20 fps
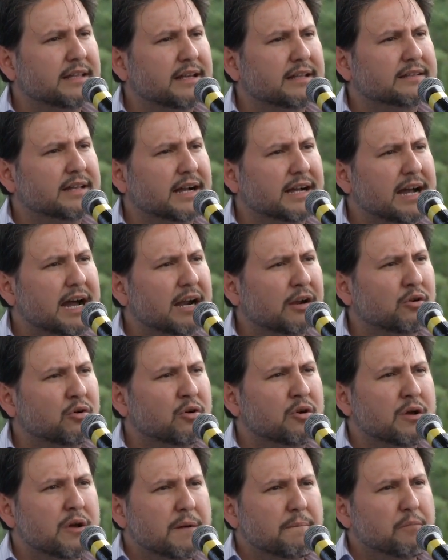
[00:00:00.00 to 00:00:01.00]

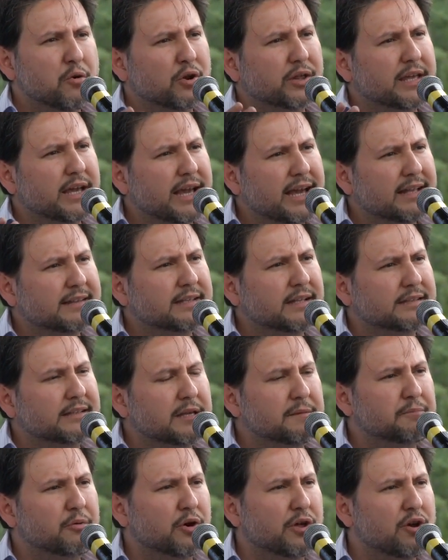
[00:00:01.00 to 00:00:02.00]
destacarlo porque este
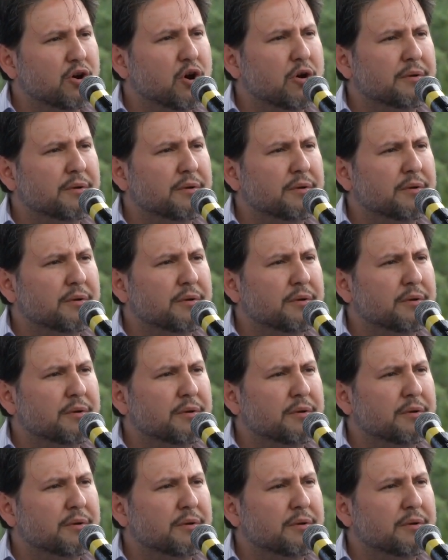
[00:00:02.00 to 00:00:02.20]
tipo de